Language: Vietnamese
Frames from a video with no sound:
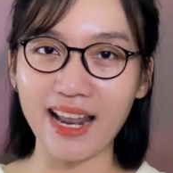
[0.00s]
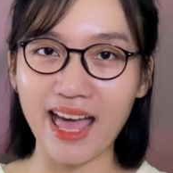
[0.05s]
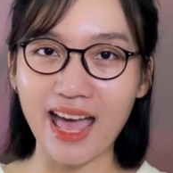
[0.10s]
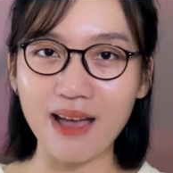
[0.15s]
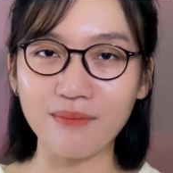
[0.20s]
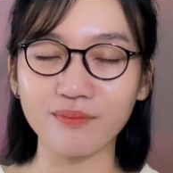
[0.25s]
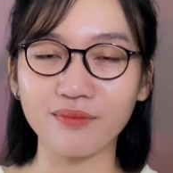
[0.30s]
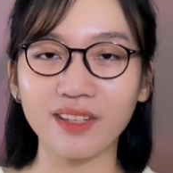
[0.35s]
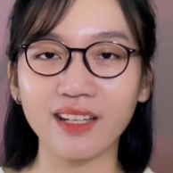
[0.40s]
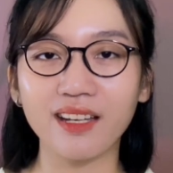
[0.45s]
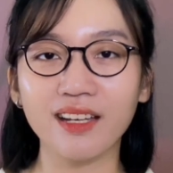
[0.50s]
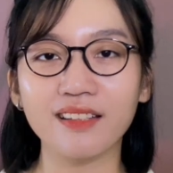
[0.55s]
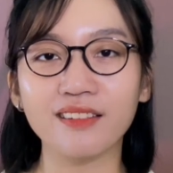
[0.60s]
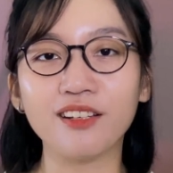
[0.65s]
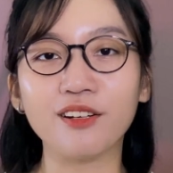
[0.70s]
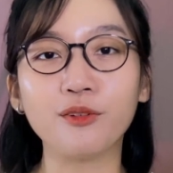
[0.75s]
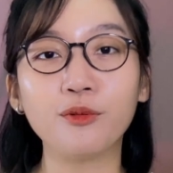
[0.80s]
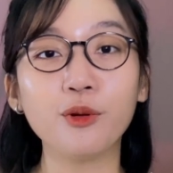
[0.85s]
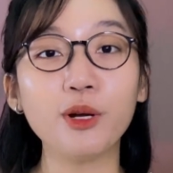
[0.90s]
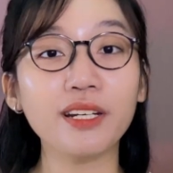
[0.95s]
làm
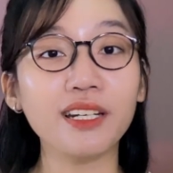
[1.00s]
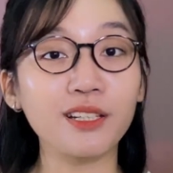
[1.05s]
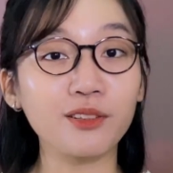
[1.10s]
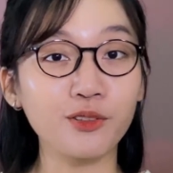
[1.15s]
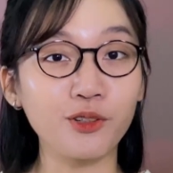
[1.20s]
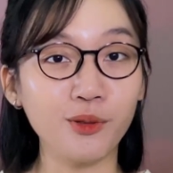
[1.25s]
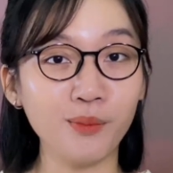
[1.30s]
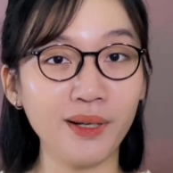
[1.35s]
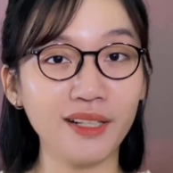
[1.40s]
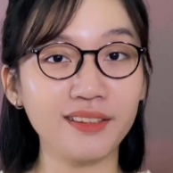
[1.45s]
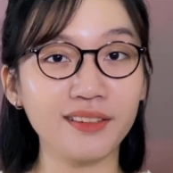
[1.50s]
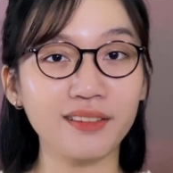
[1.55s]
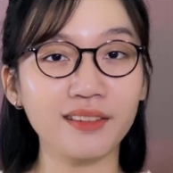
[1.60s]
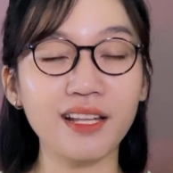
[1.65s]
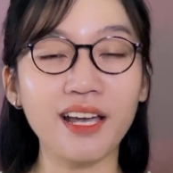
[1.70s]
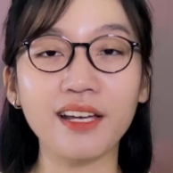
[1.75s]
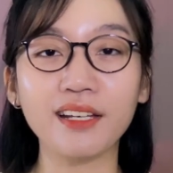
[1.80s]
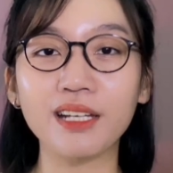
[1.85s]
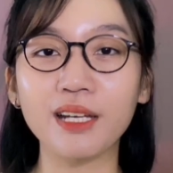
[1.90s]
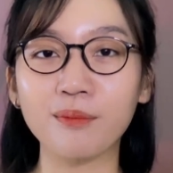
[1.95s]
những quyết định của mình
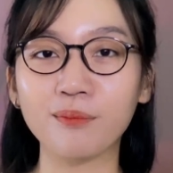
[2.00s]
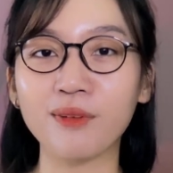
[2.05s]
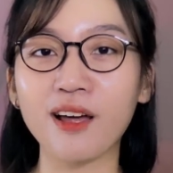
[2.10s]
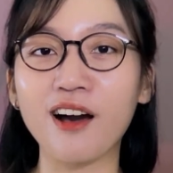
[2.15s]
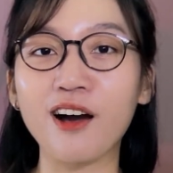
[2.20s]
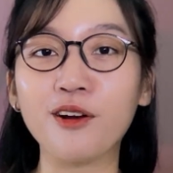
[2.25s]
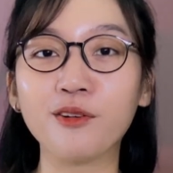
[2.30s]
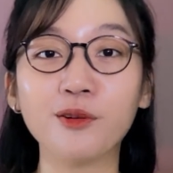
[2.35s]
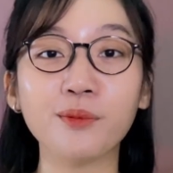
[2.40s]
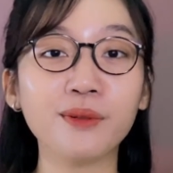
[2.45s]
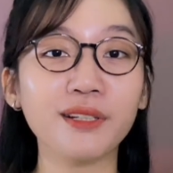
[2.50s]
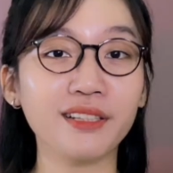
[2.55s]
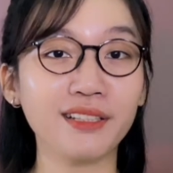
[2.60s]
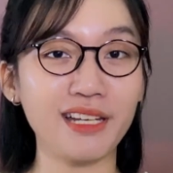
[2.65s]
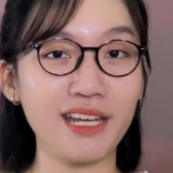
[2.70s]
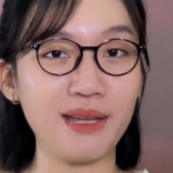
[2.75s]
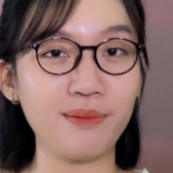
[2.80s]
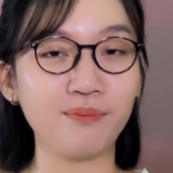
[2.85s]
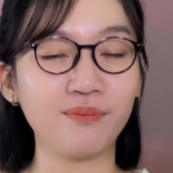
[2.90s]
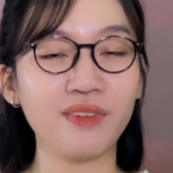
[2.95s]
để kịp thời rút kinh
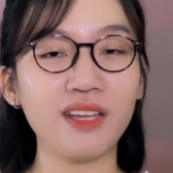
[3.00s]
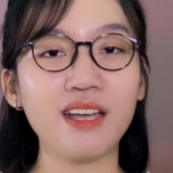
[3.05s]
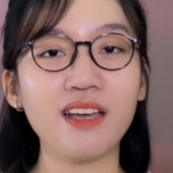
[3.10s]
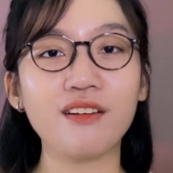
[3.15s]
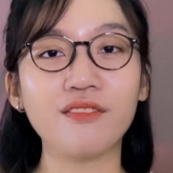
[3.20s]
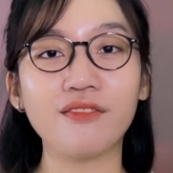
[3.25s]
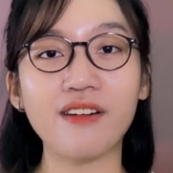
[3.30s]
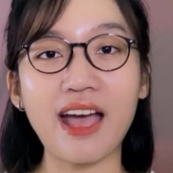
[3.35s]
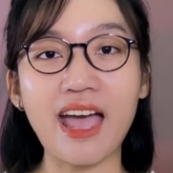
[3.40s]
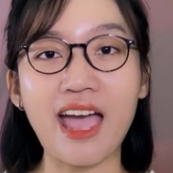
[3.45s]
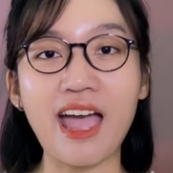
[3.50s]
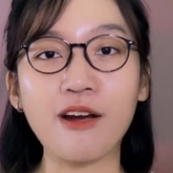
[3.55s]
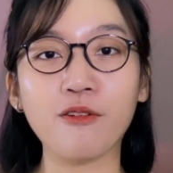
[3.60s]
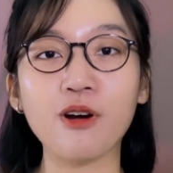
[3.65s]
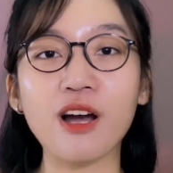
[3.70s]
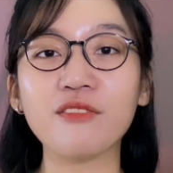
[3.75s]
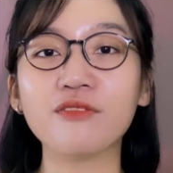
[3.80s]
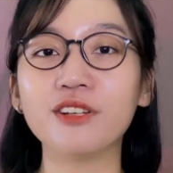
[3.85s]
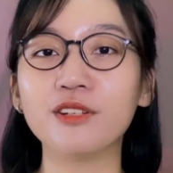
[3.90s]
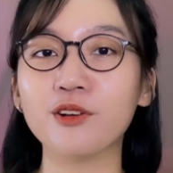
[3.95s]
nghiệm và
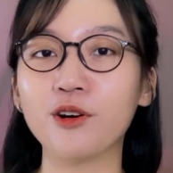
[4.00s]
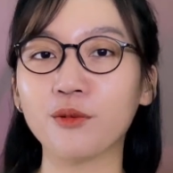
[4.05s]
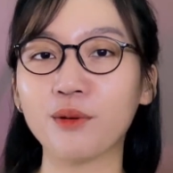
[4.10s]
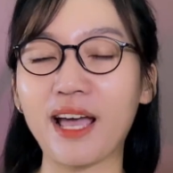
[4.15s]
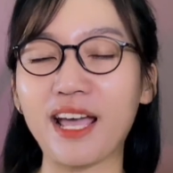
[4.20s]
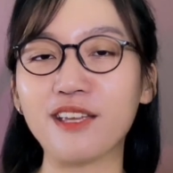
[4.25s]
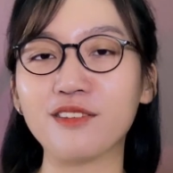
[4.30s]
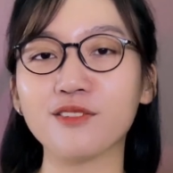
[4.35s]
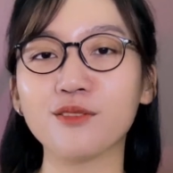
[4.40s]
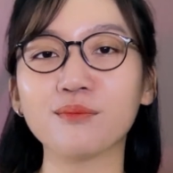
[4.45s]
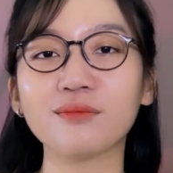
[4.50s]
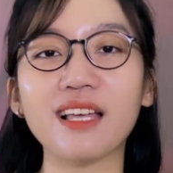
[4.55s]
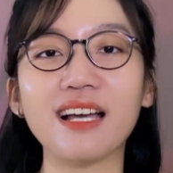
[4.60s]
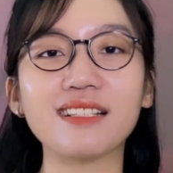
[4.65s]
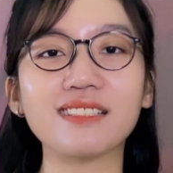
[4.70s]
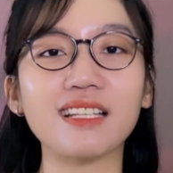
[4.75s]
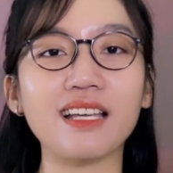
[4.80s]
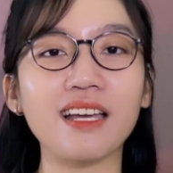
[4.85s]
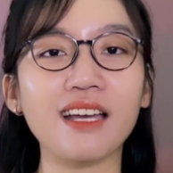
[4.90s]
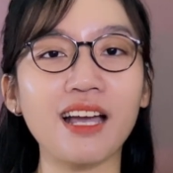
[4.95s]
qua video này chúng
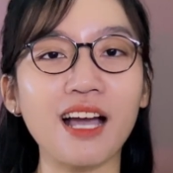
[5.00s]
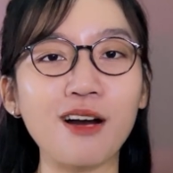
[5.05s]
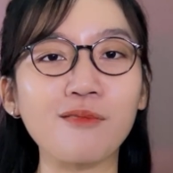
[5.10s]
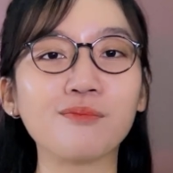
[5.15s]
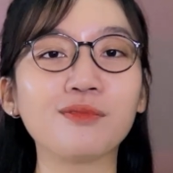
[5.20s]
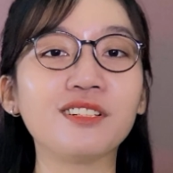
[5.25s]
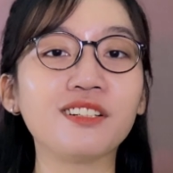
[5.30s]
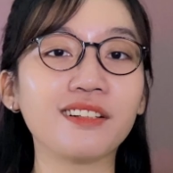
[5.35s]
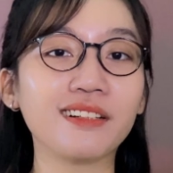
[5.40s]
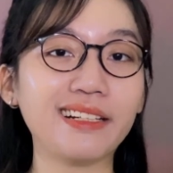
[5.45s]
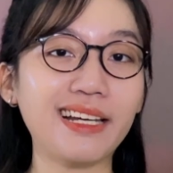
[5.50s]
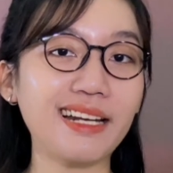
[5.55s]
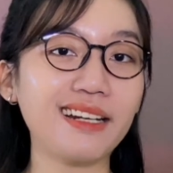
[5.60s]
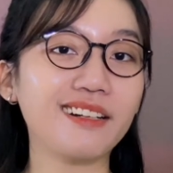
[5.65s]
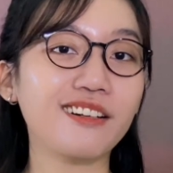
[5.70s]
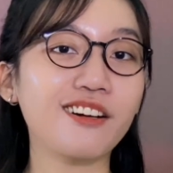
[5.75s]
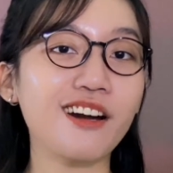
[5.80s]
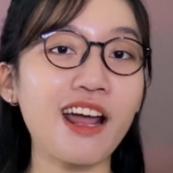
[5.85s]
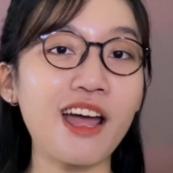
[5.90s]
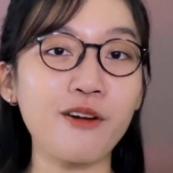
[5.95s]
ta sẽ học được cách
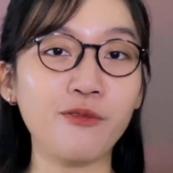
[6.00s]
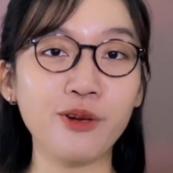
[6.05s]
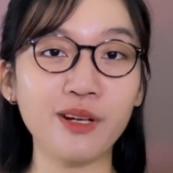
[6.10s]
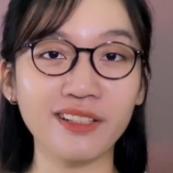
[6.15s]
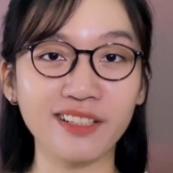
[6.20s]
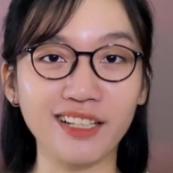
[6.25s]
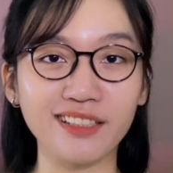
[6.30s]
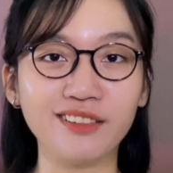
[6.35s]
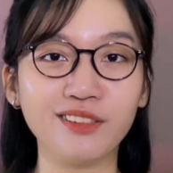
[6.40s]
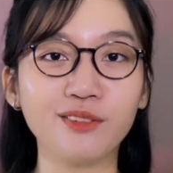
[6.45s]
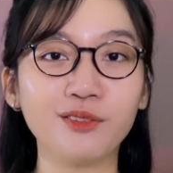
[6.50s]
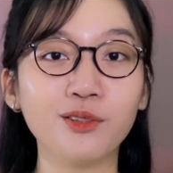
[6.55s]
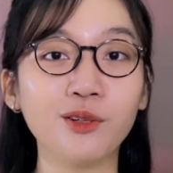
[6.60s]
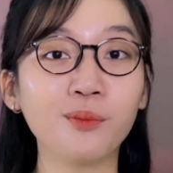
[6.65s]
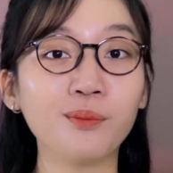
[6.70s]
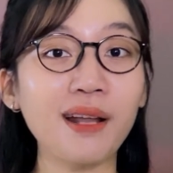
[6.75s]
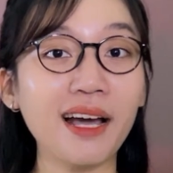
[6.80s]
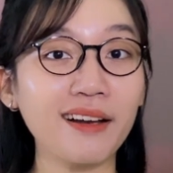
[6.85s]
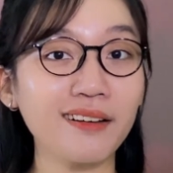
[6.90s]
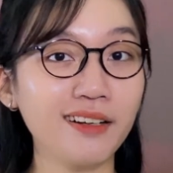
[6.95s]
ra quyết định
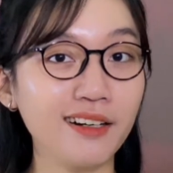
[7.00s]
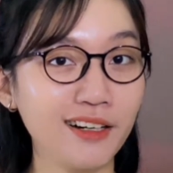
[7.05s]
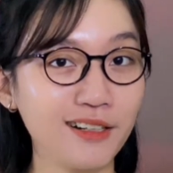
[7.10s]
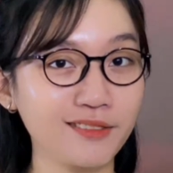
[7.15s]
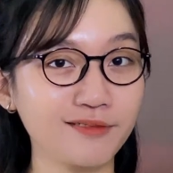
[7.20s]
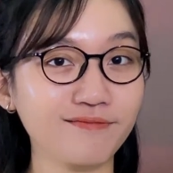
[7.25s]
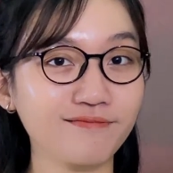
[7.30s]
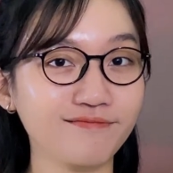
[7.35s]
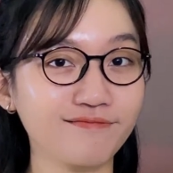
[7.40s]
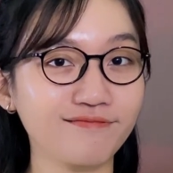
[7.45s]
đúng đắn hơn